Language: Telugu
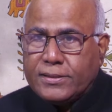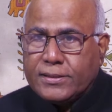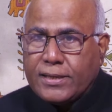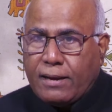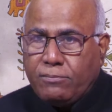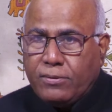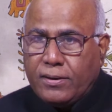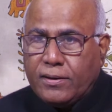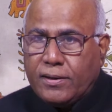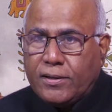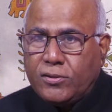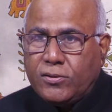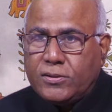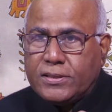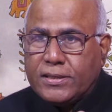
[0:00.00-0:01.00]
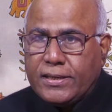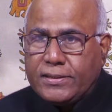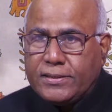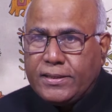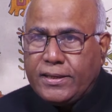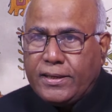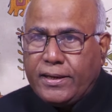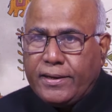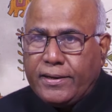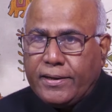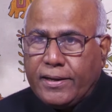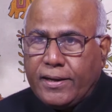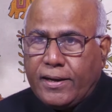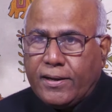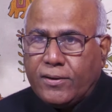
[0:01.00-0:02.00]
సభను రద్దు చేసి
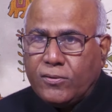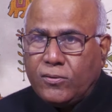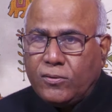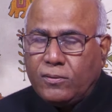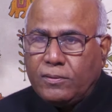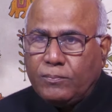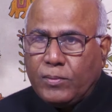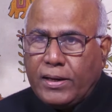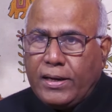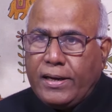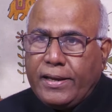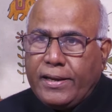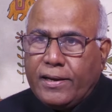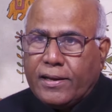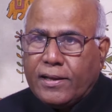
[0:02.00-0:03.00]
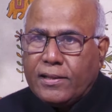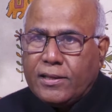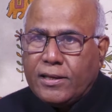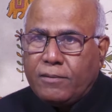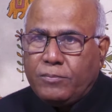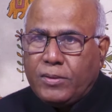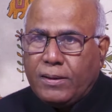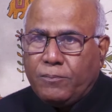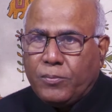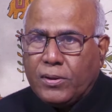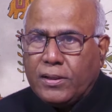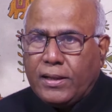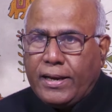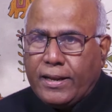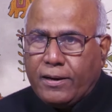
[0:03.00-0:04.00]
ఎన్టీఆర్ మళ్ళీ ఎన్నికలు జరిపితే
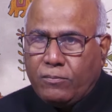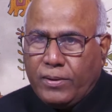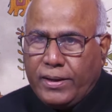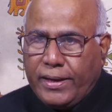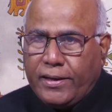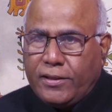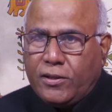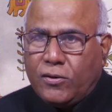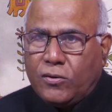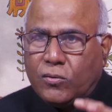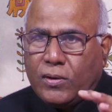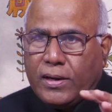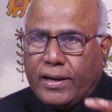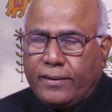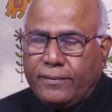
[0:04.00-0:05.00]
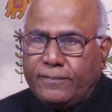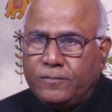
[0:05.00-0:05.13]
పంతొమ్మిది ఎనభై ఐదులో కూడా